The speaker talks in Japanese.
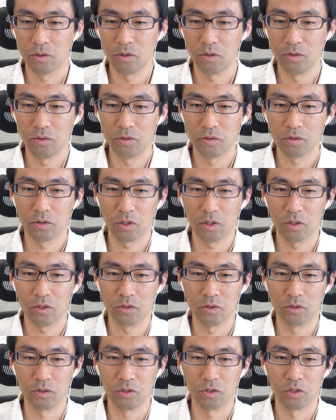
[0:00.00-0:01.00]
U
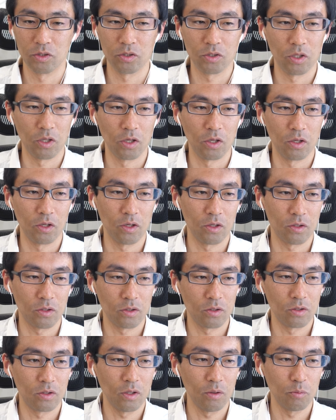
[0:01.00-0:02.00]
サイズにしてやっ
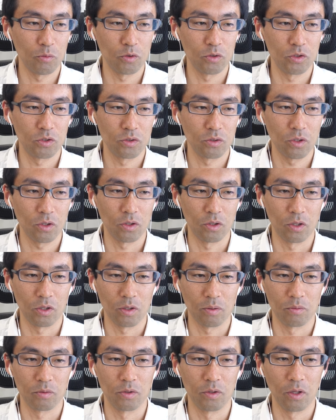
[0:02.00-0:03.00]
ても一緒だよね
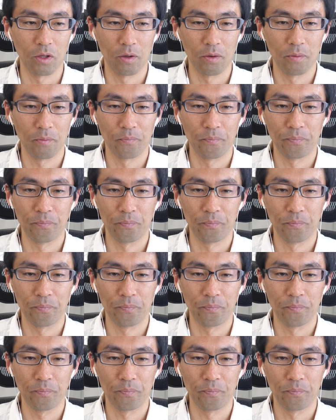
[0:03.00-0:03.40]
多分ね